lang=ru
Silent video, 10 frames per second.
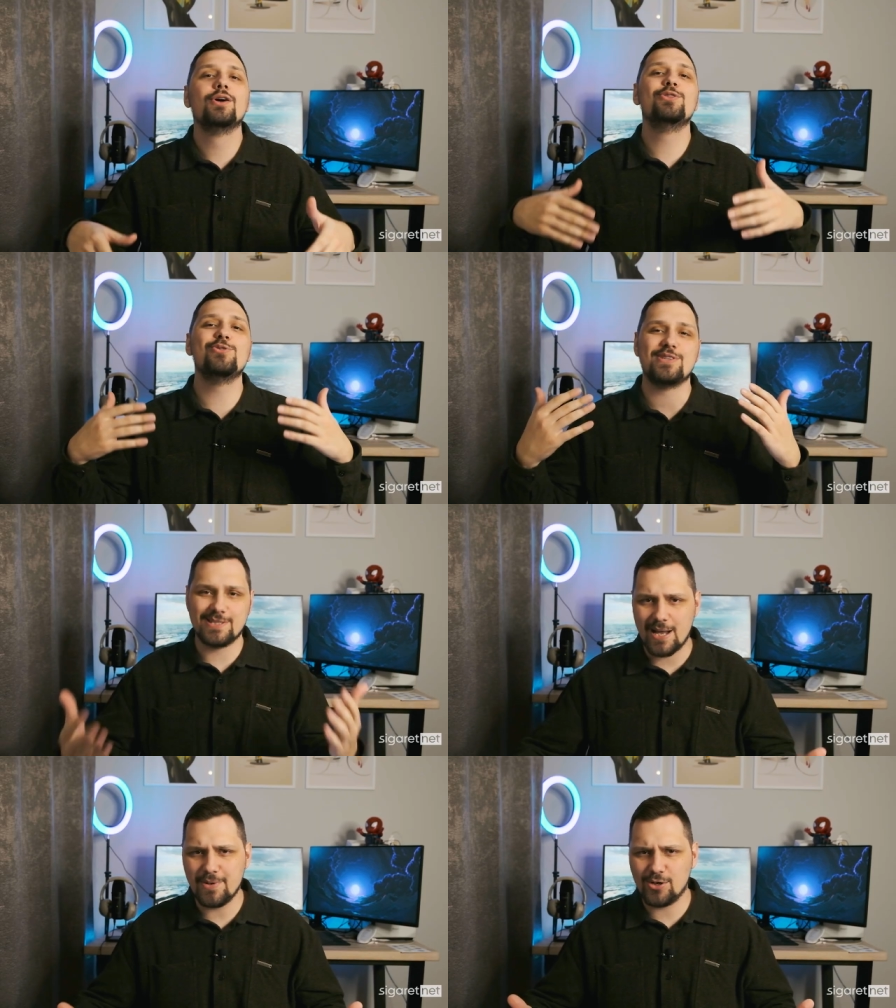Ну и
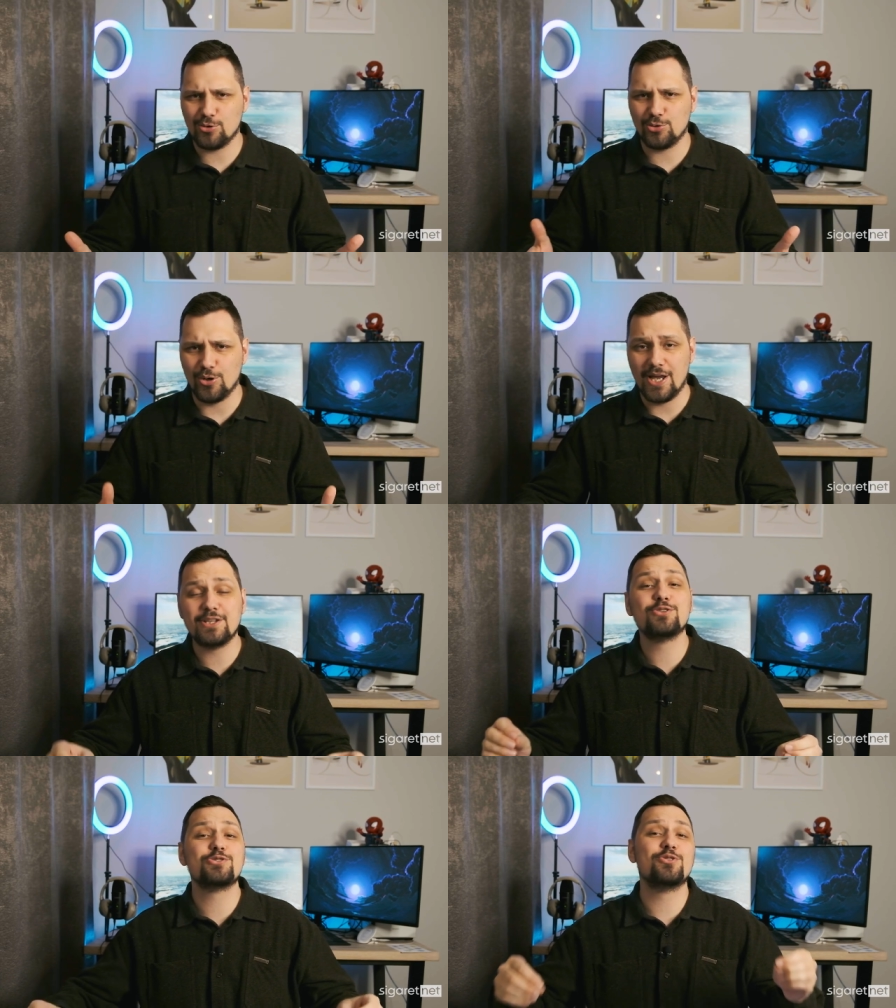самое крутое это
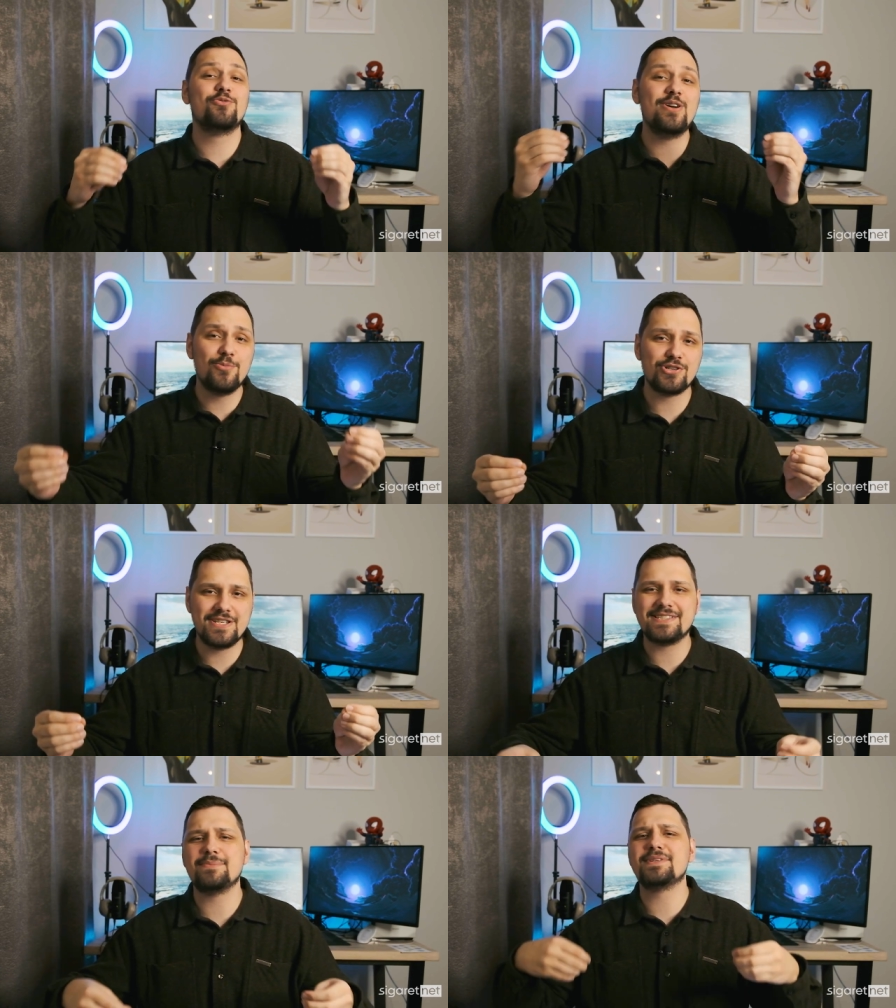то, что вы
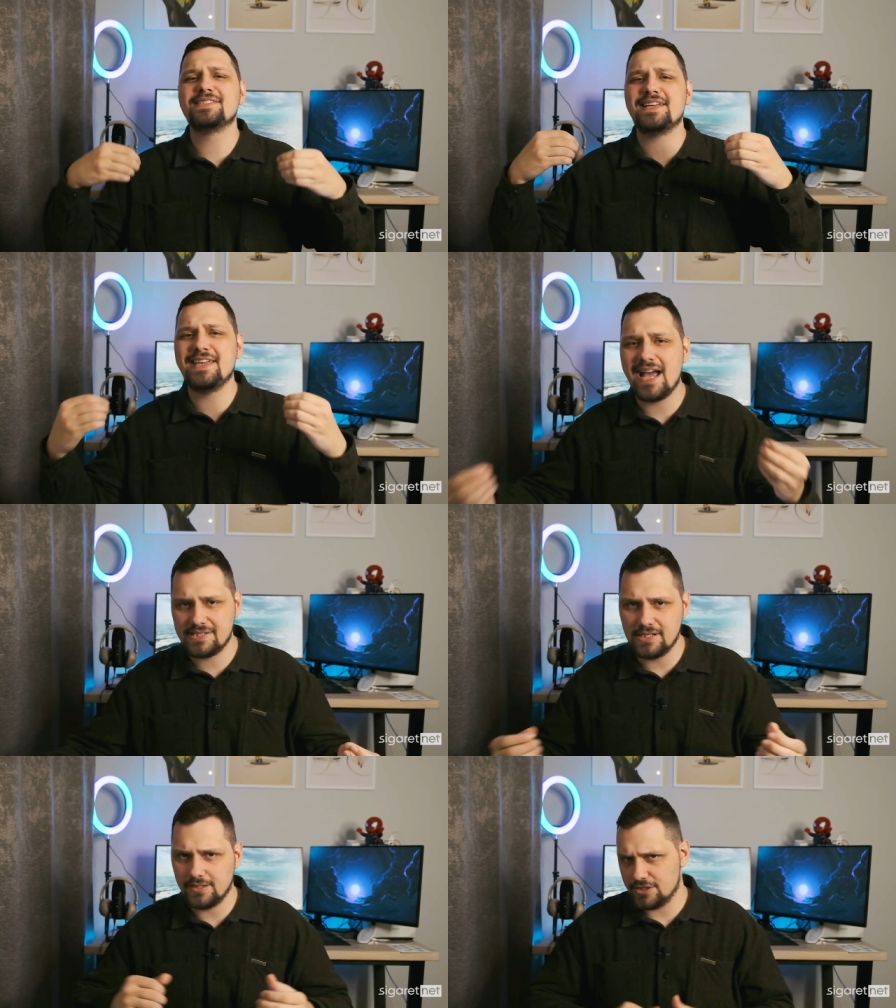можете
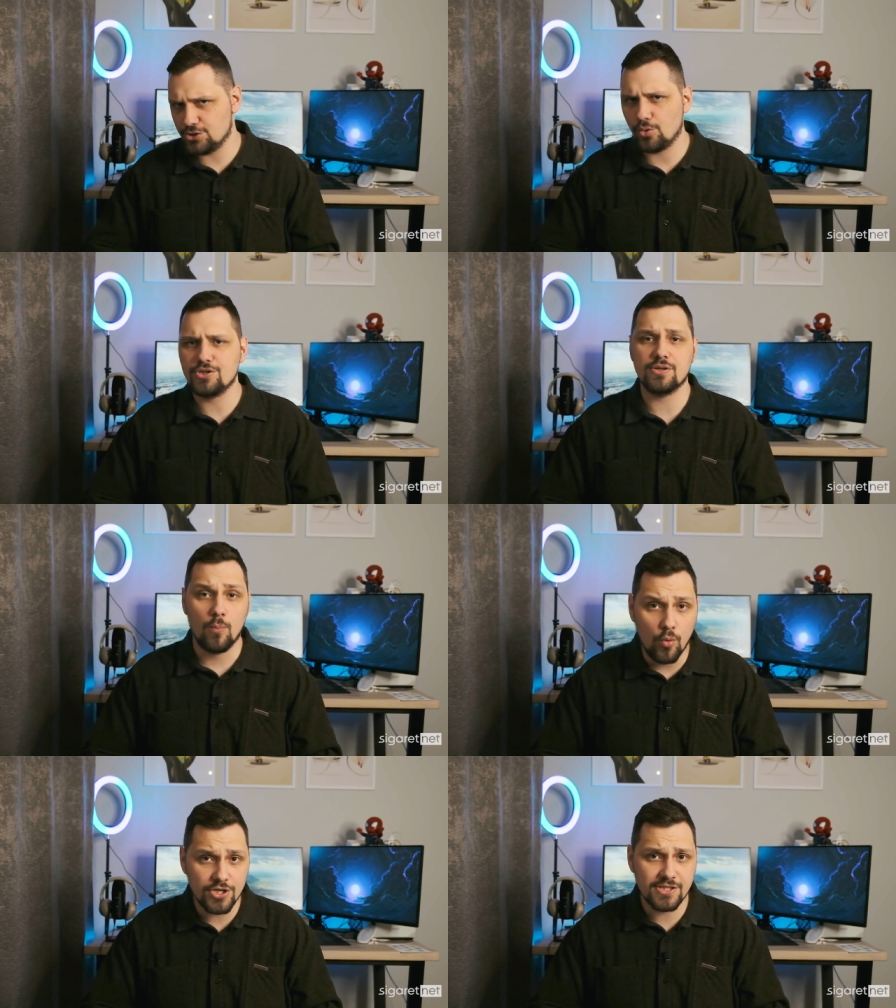самостоятельно настроить
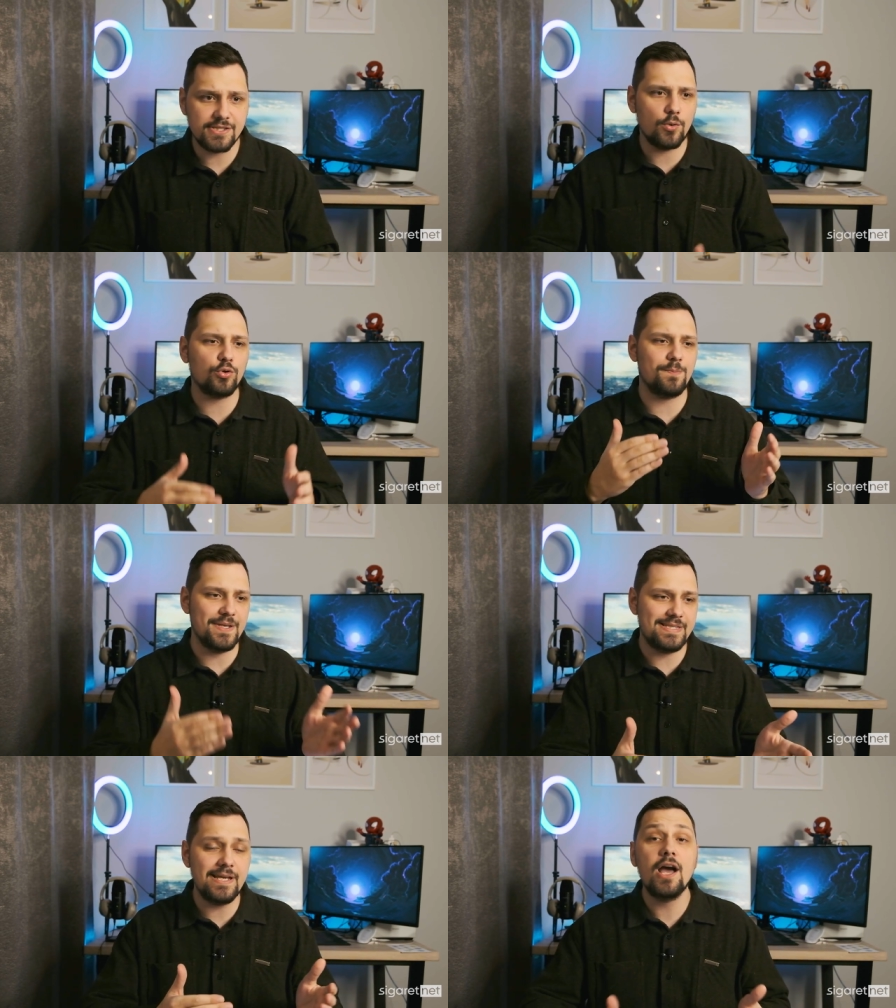мощность от
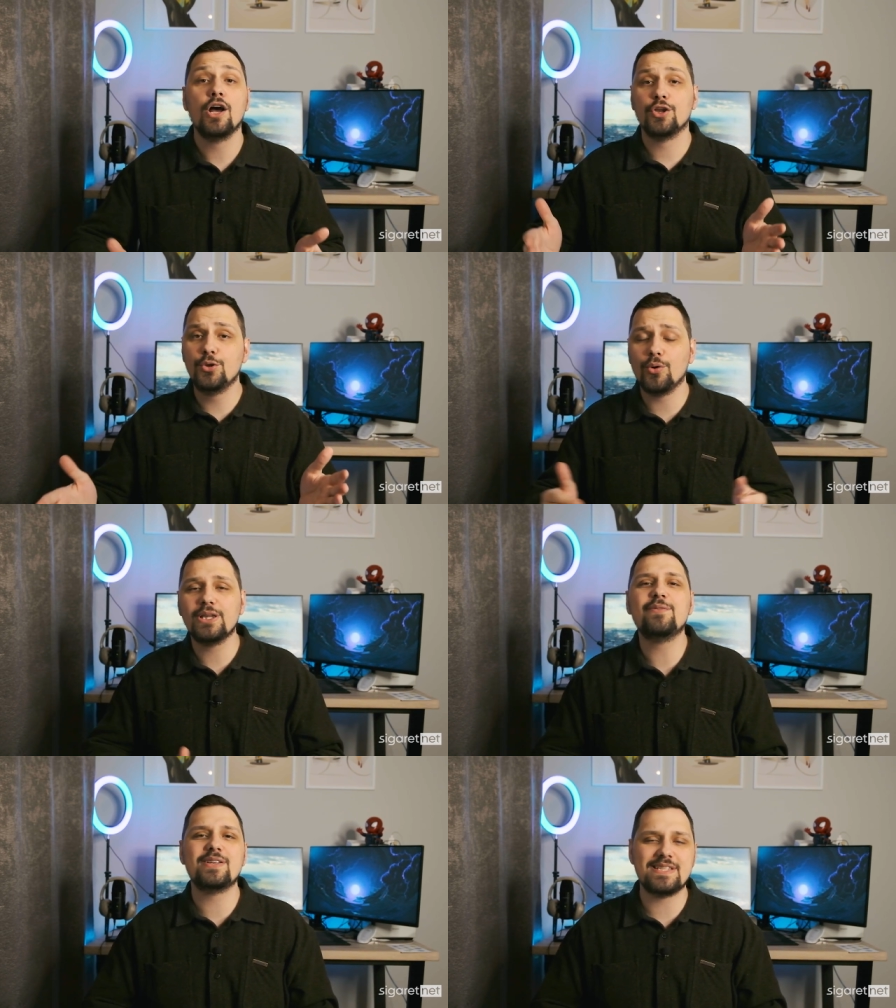5 до
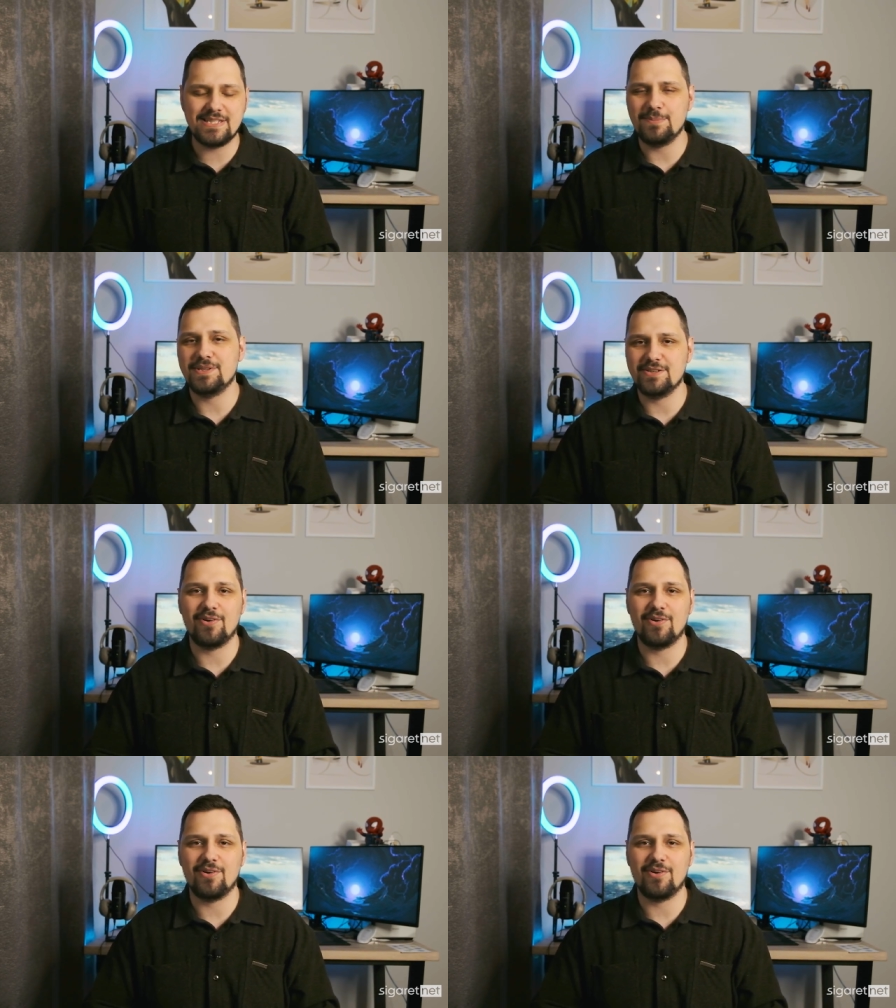25